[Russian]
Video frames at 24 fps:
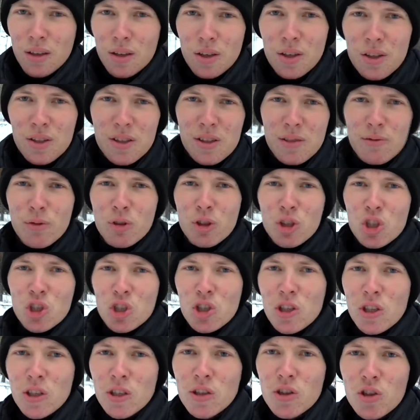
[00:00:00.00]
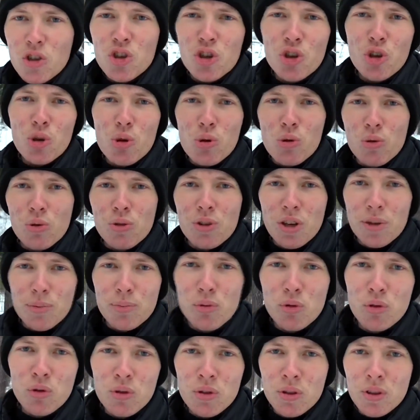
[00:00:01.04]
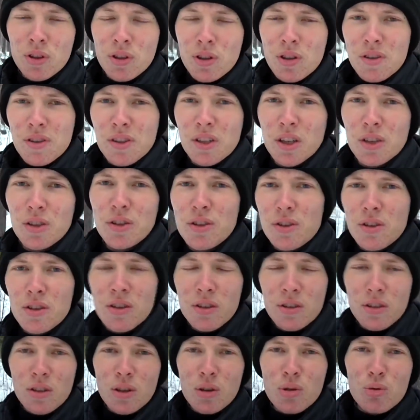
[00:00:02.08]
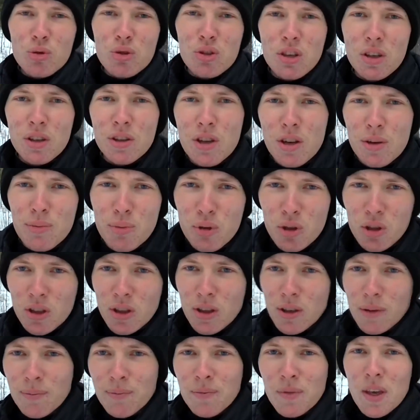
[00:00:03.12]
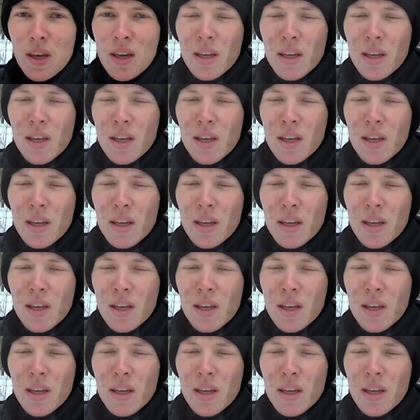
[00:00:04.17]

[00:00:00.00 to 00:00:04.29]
Если вы нашли широкую тропу, не сходите на узкие тропинки,